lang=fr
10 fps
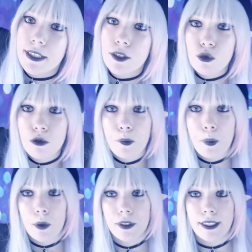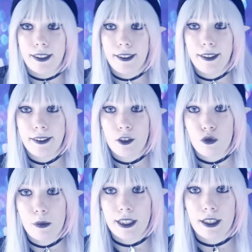c'est une penderie. Je
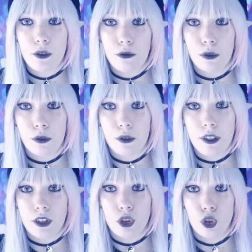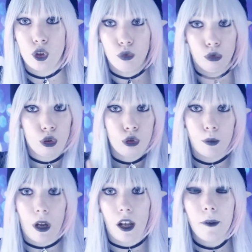vous mettrai une photo ici ou ici ou
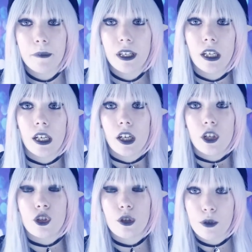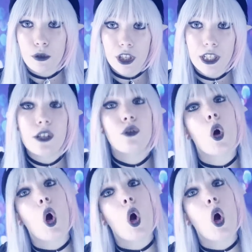par là. Je me suis acheté une